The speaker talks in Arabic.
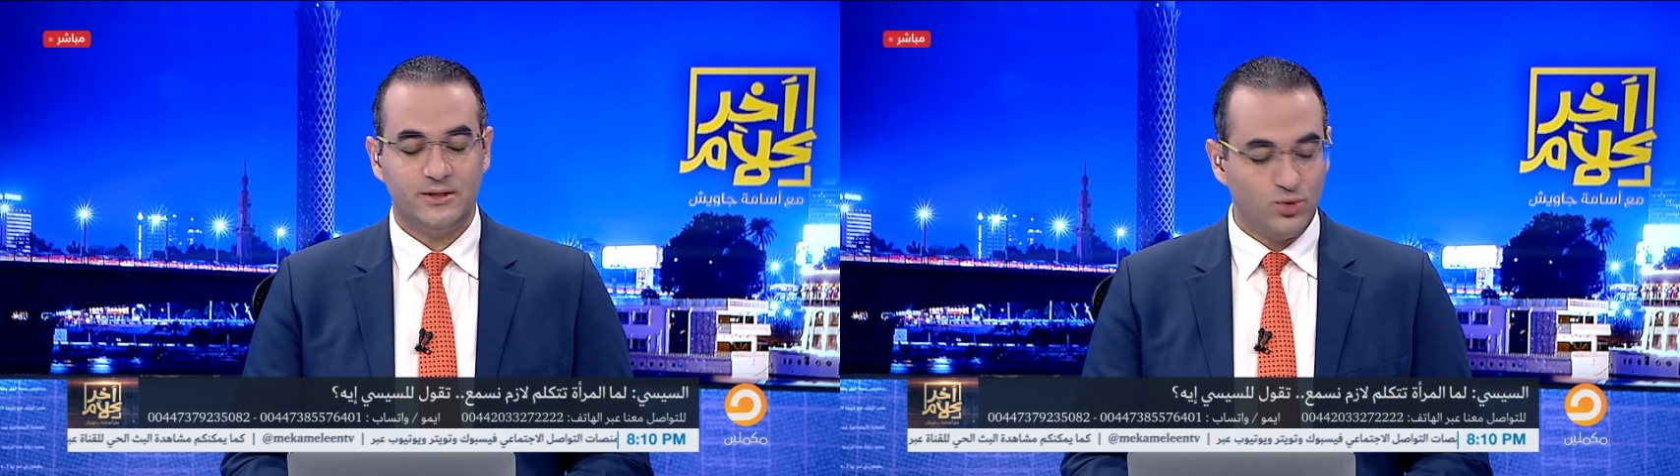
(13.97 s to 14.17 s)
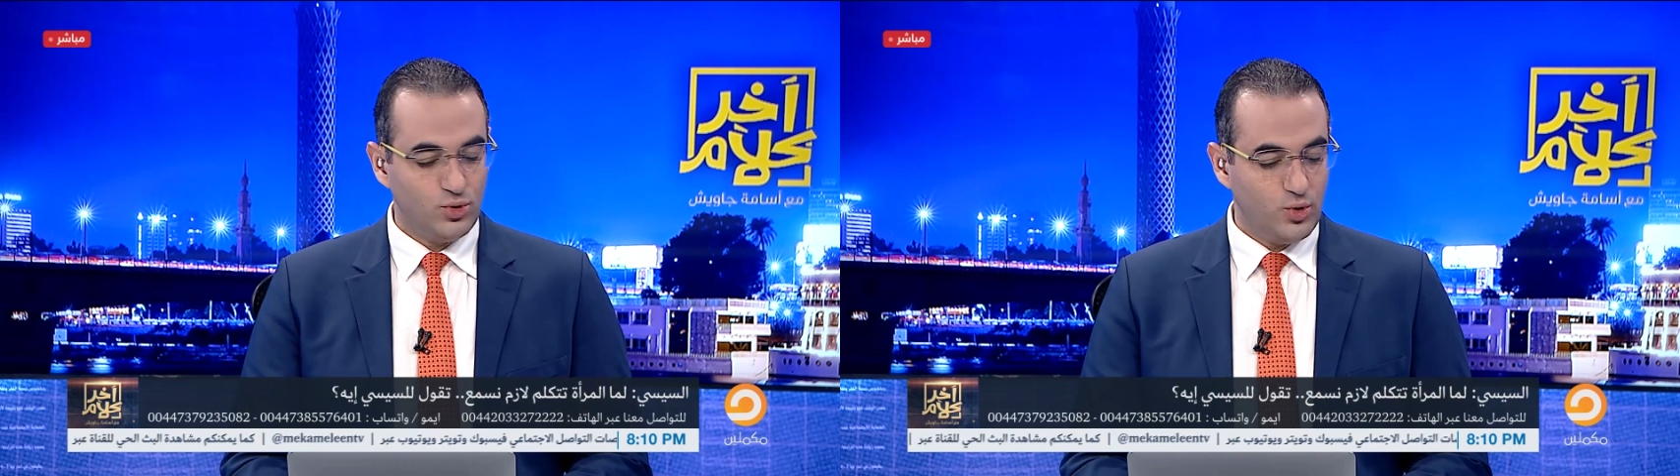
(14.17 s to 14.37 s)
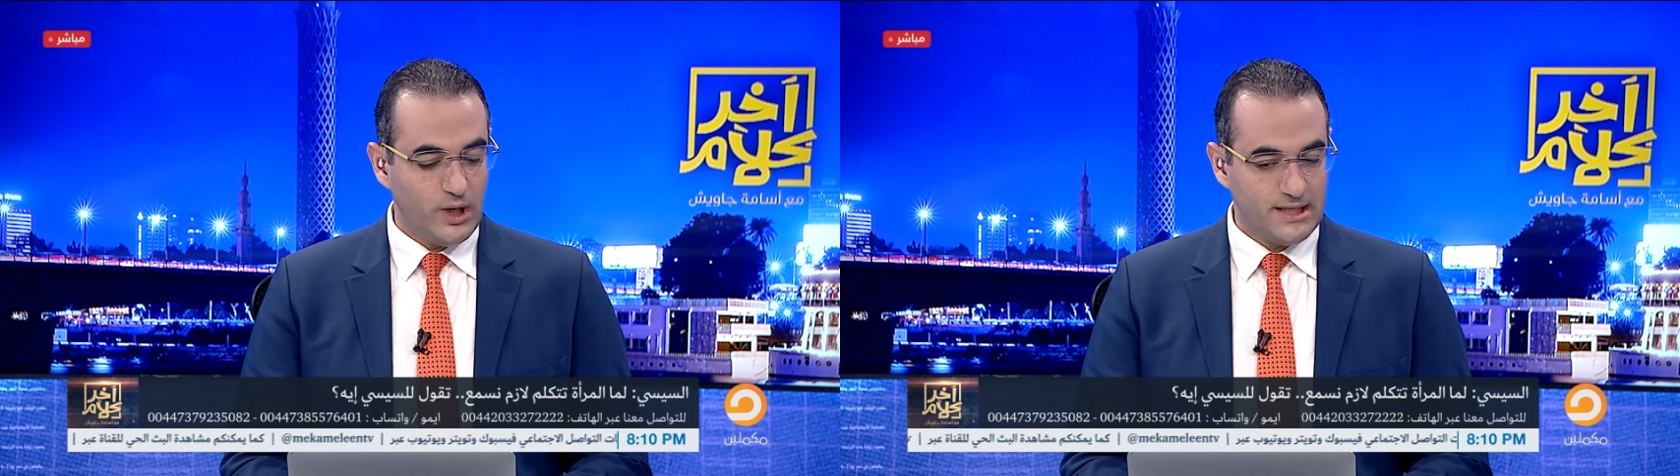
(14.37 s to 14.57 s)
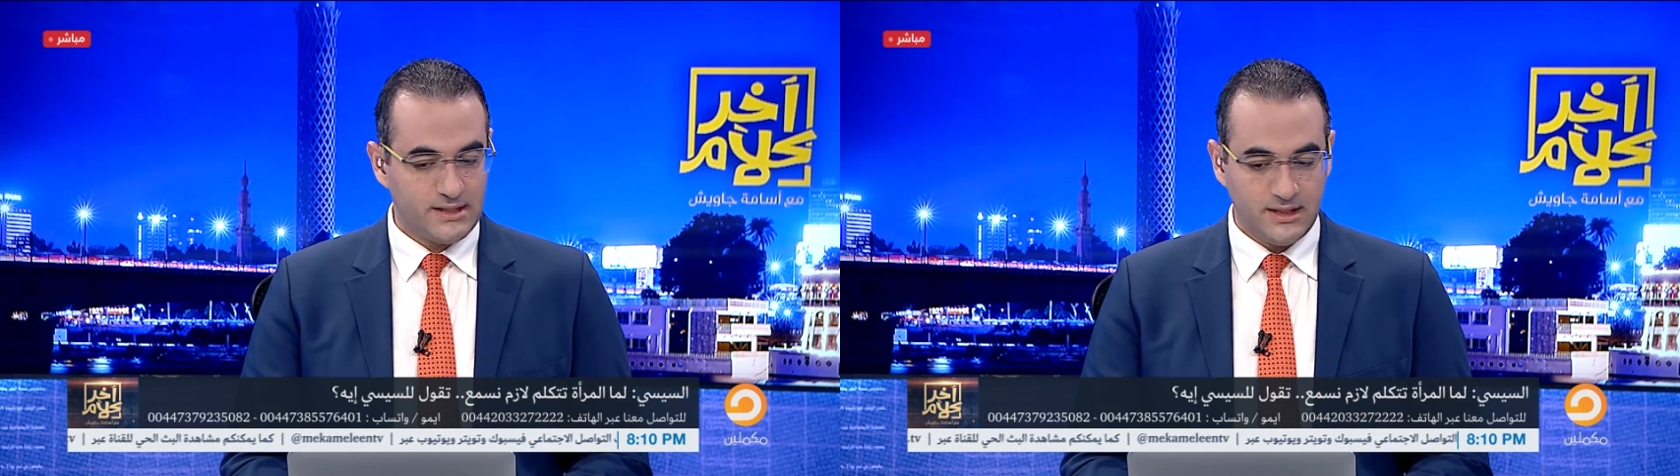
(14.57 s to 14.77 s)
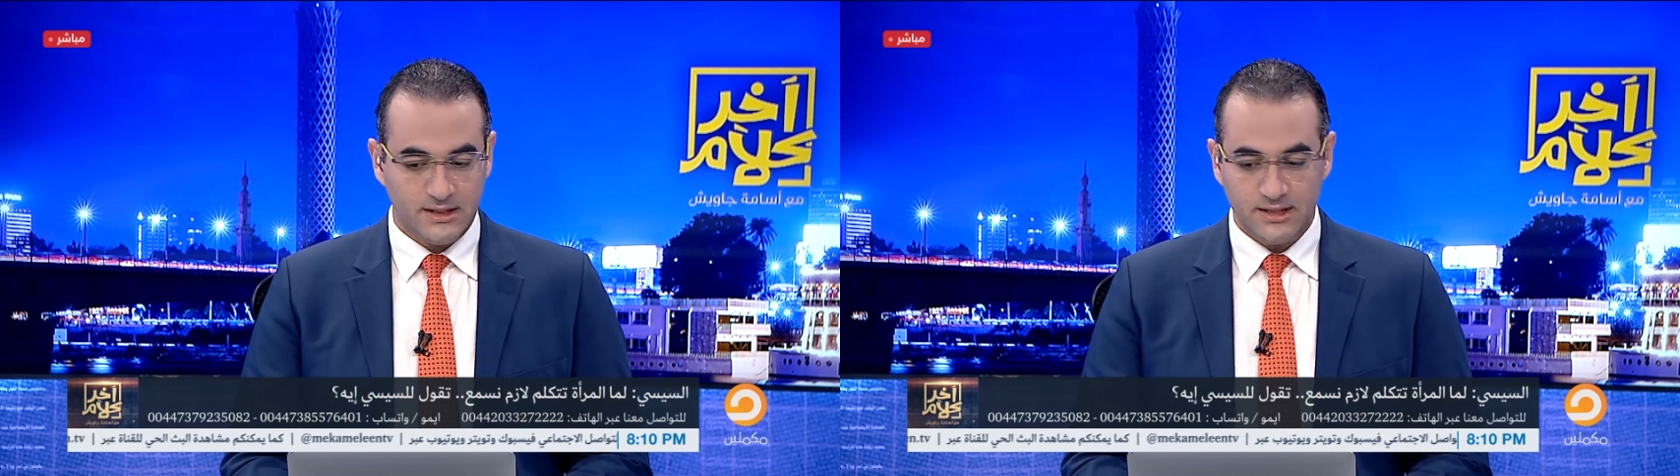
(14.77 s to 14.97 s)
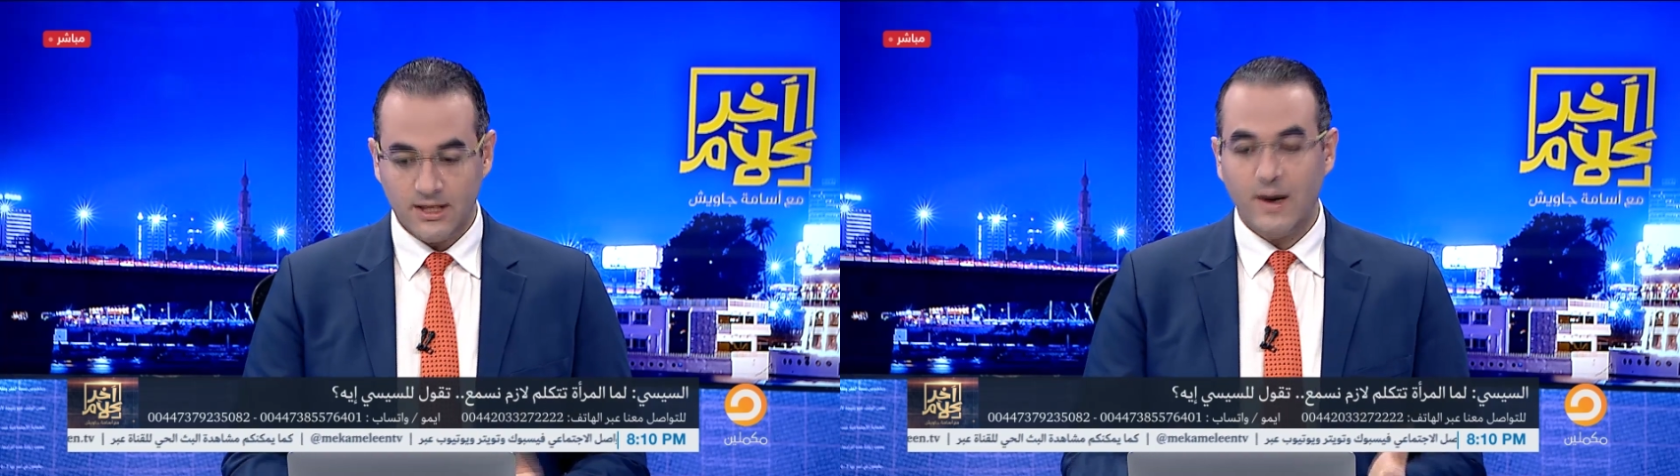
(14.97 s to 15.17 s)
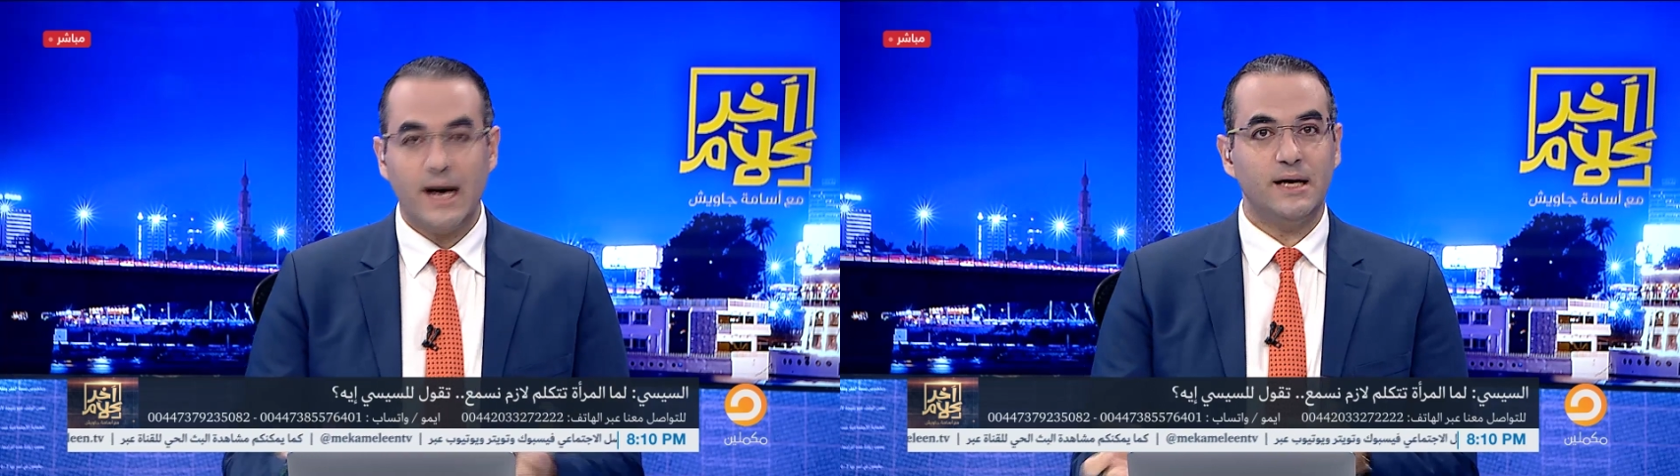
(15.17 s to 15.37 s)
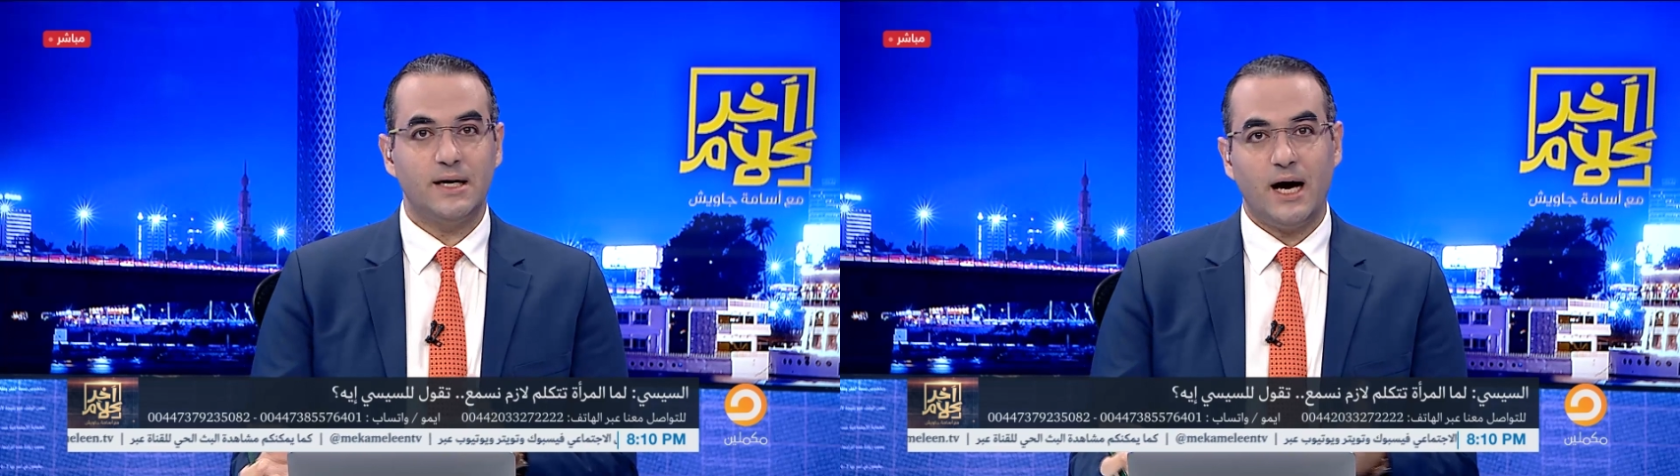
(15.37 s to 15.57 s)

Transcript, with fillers: تقولوا ايه للسيسي سواء